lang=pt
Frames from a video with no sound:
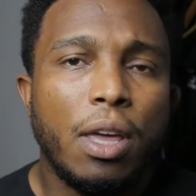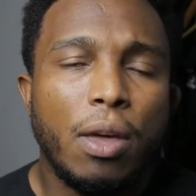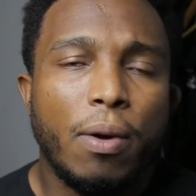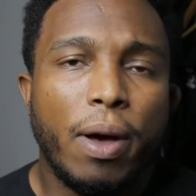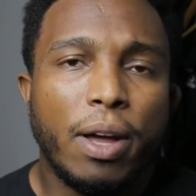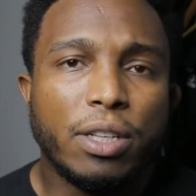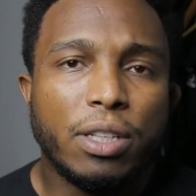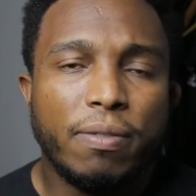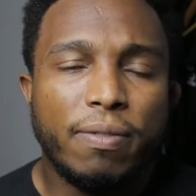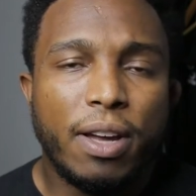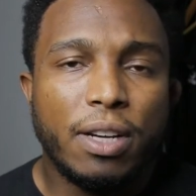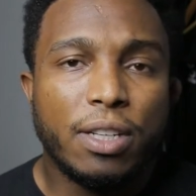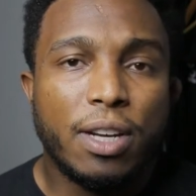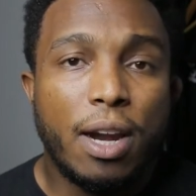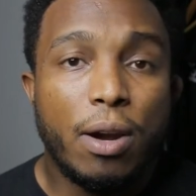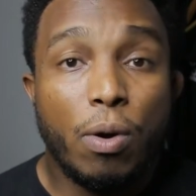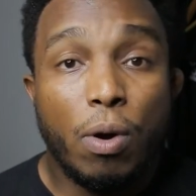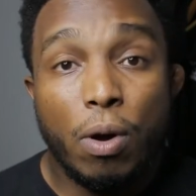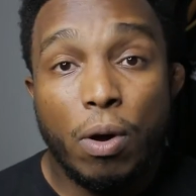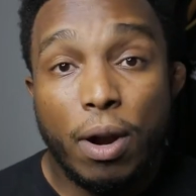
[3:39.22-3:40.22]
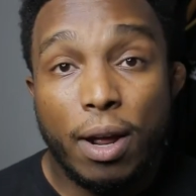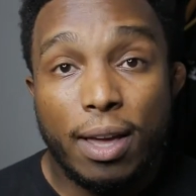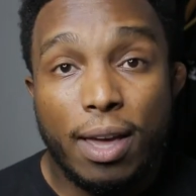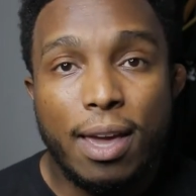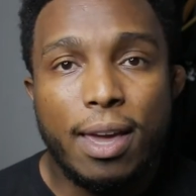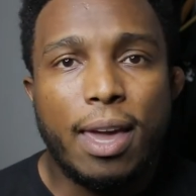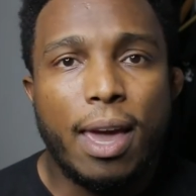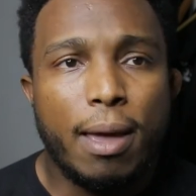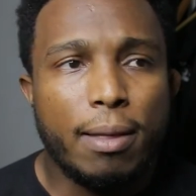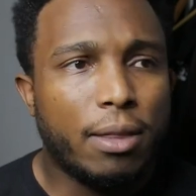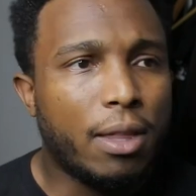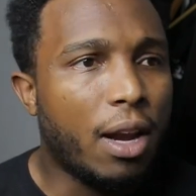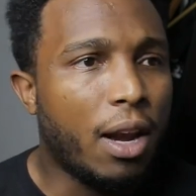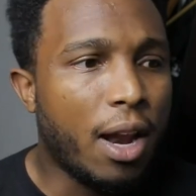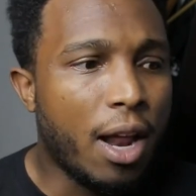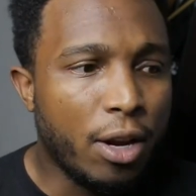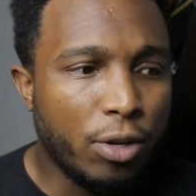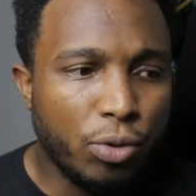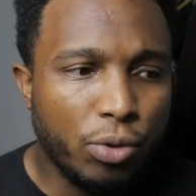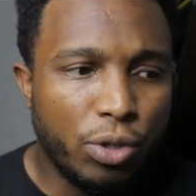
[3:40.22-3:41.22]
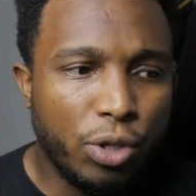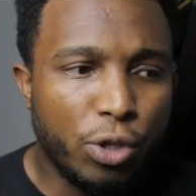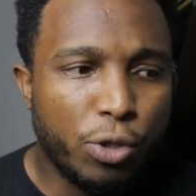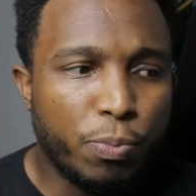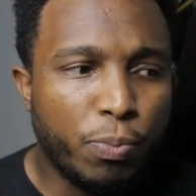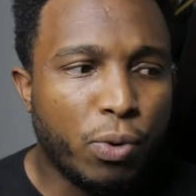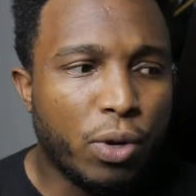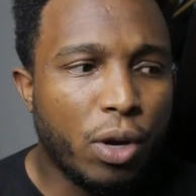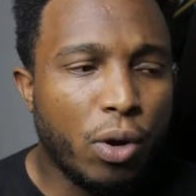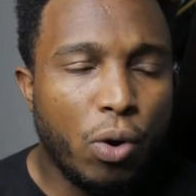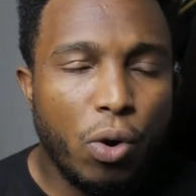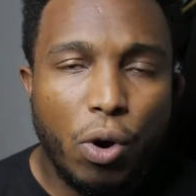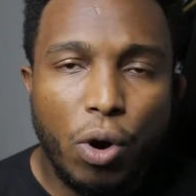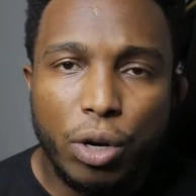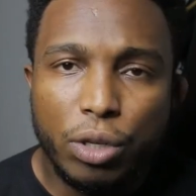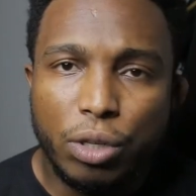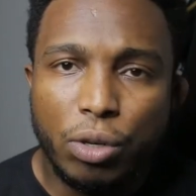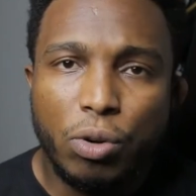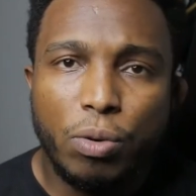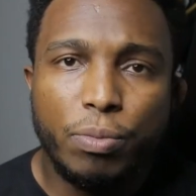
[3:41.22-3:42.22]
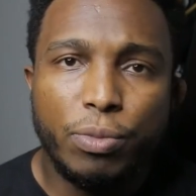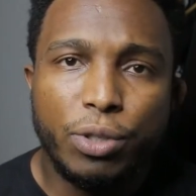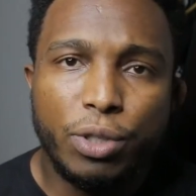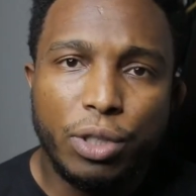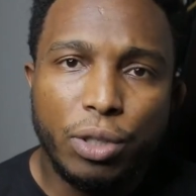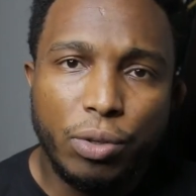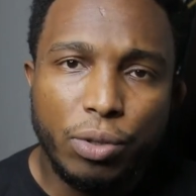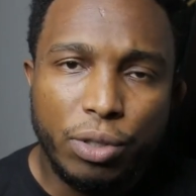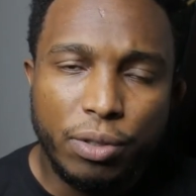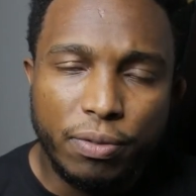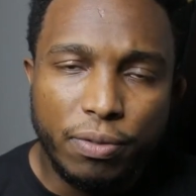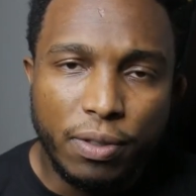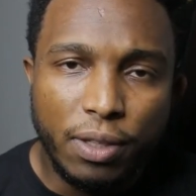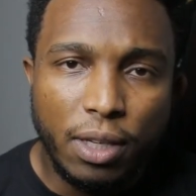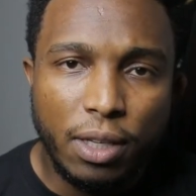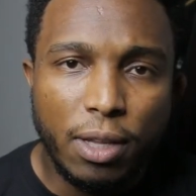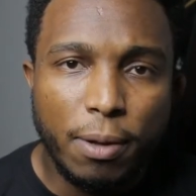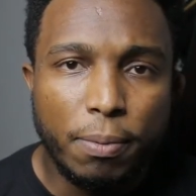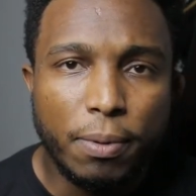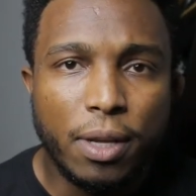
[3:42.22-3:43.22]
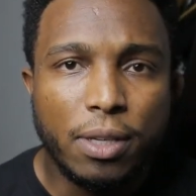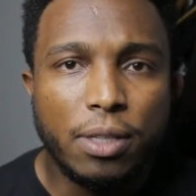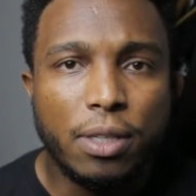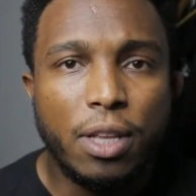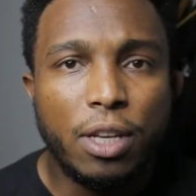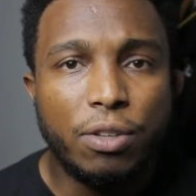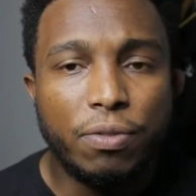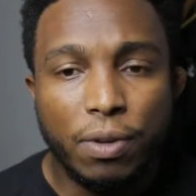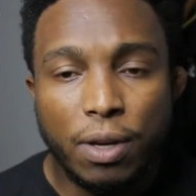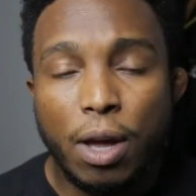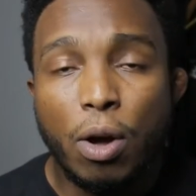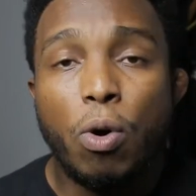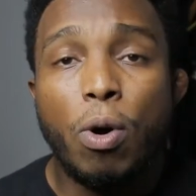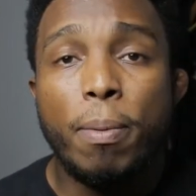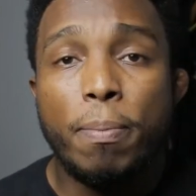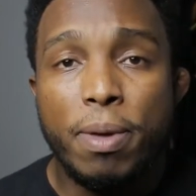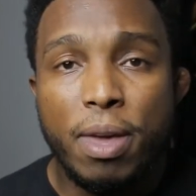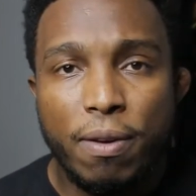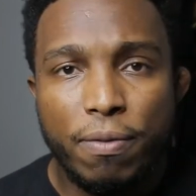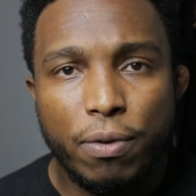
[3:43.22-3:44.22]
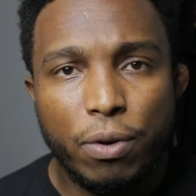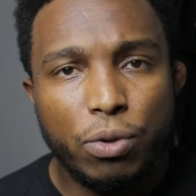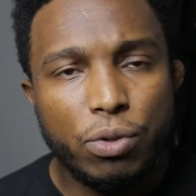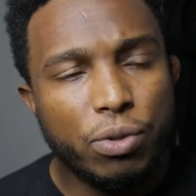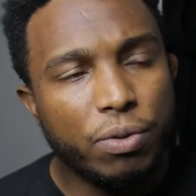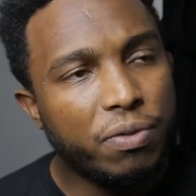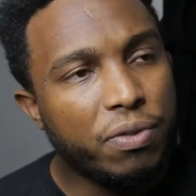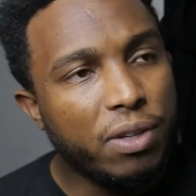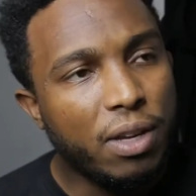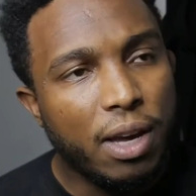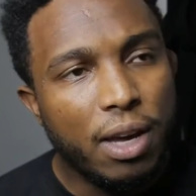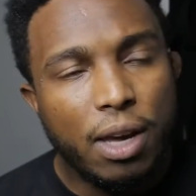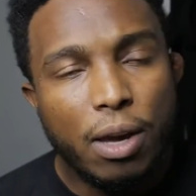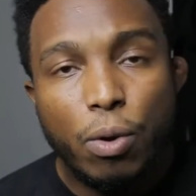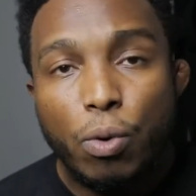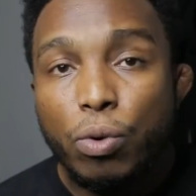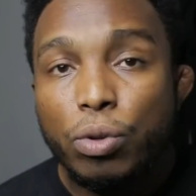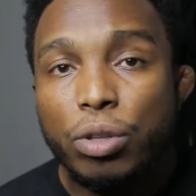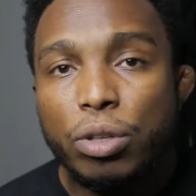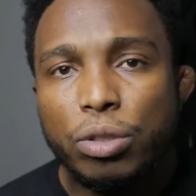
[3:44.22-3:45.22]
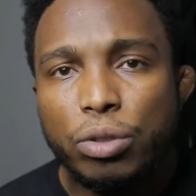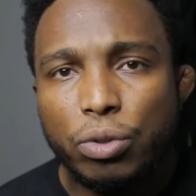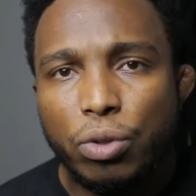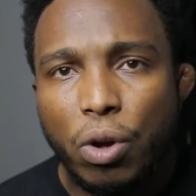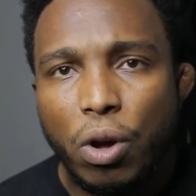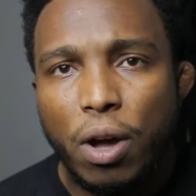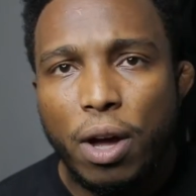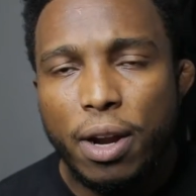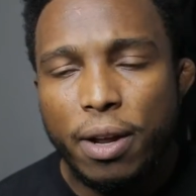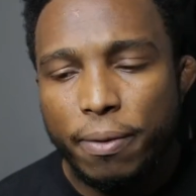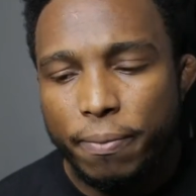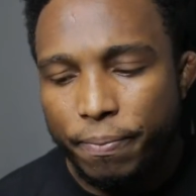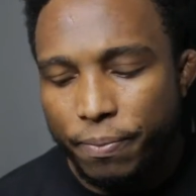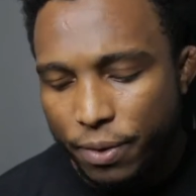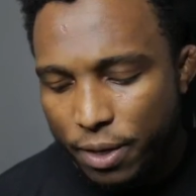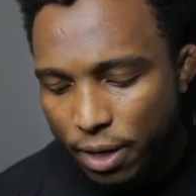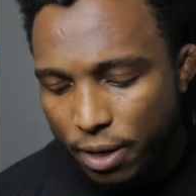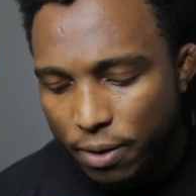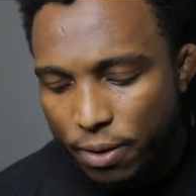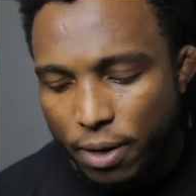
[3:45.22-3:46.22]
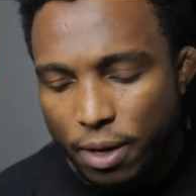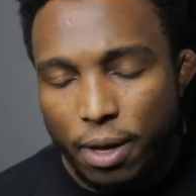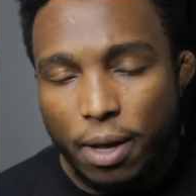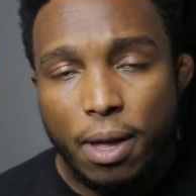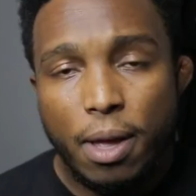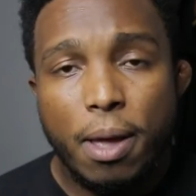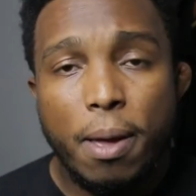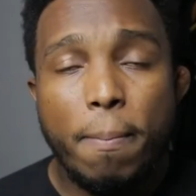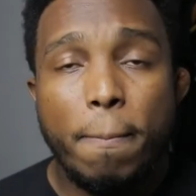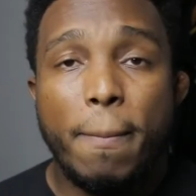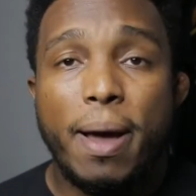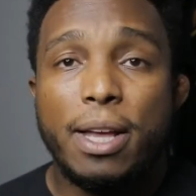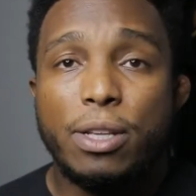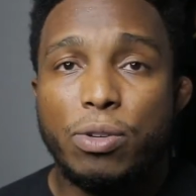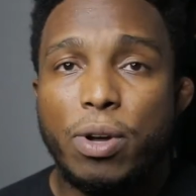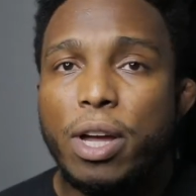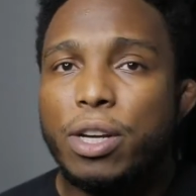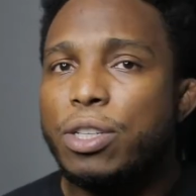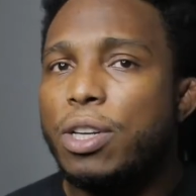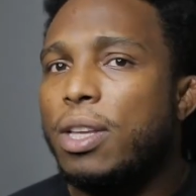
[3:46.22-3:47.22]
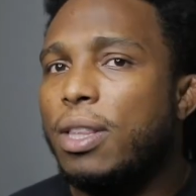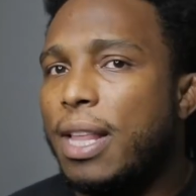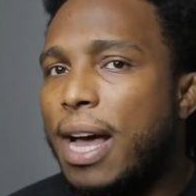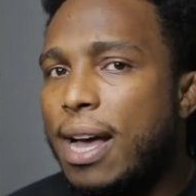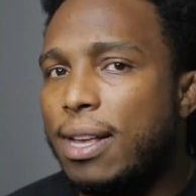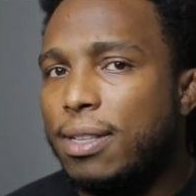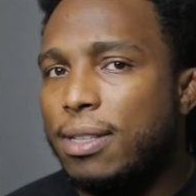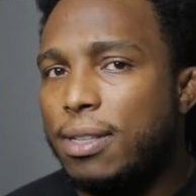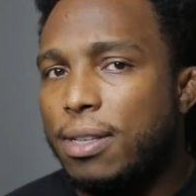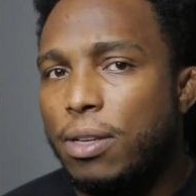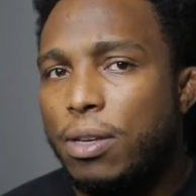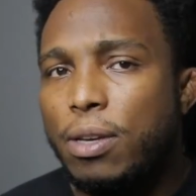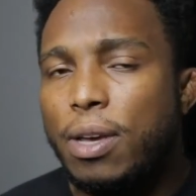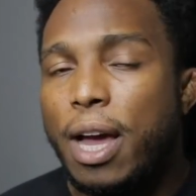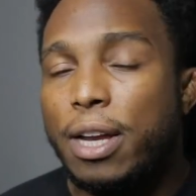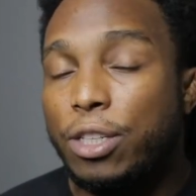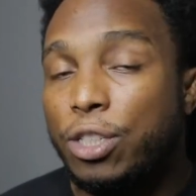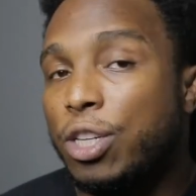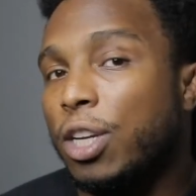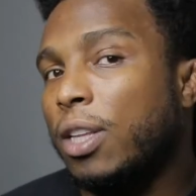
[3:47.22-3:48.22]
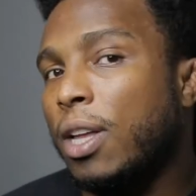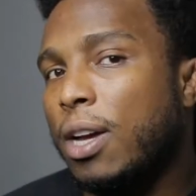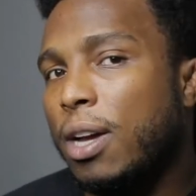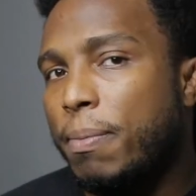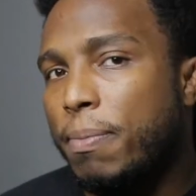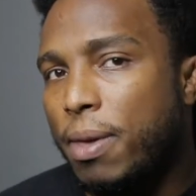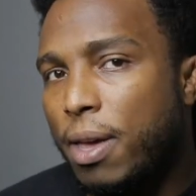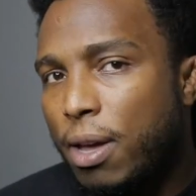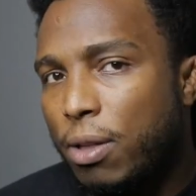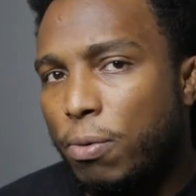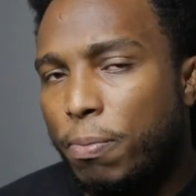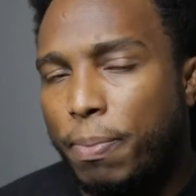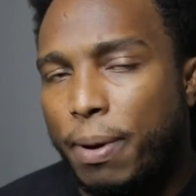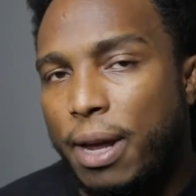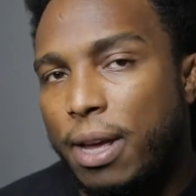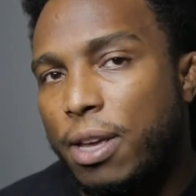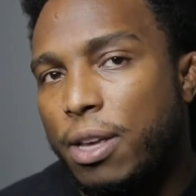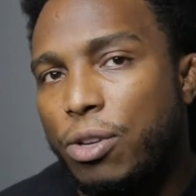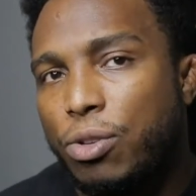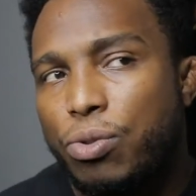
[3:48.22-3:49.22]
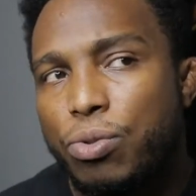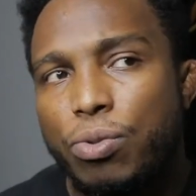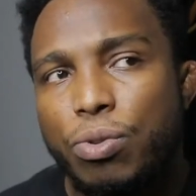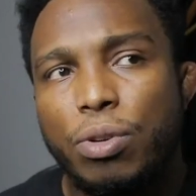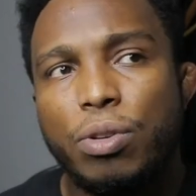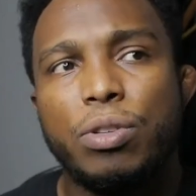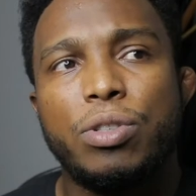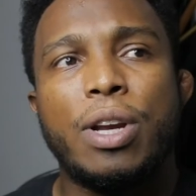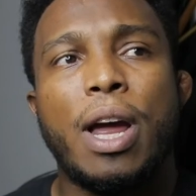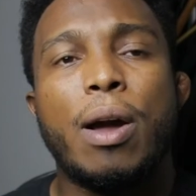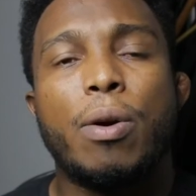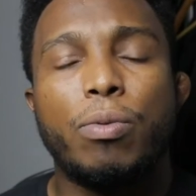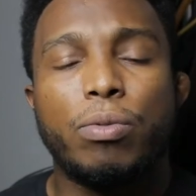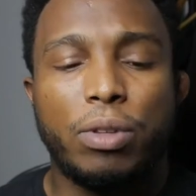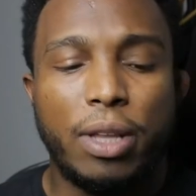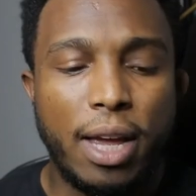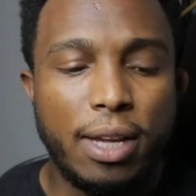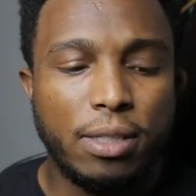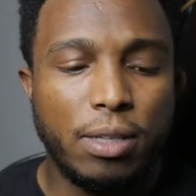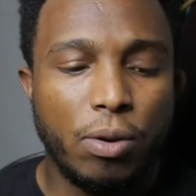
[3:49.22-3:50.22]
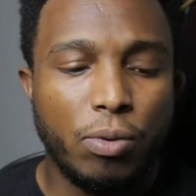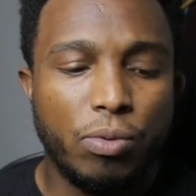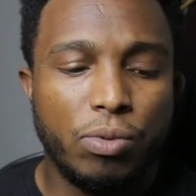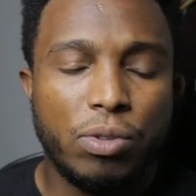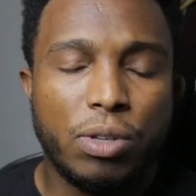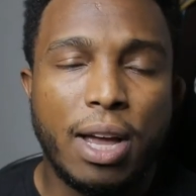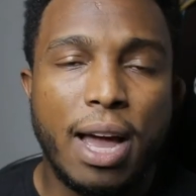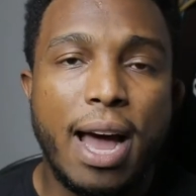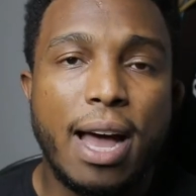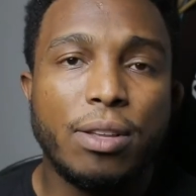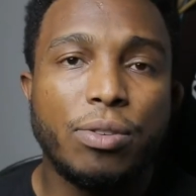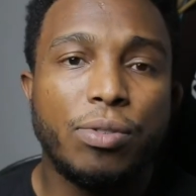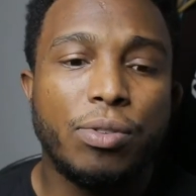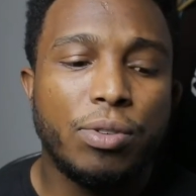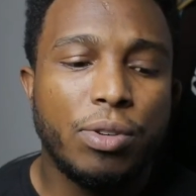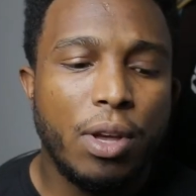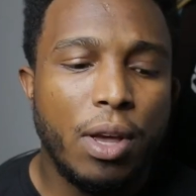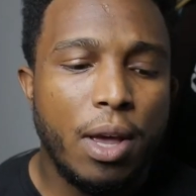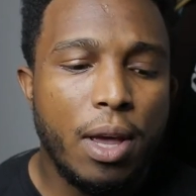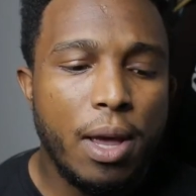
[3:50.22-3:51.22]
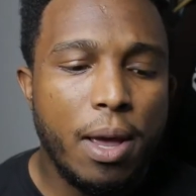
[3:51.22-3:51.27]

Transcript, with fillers: Então acho que vai de cada um. Agora, quem quer treinar jiu-jitsu porque gosta, como estilo de vida, porque se identifica com a minha filosofia, aí é outra história, entendeu? Mas eu acho que dá sim, a gente já está caminhando para isso, já acontece em alguns casos,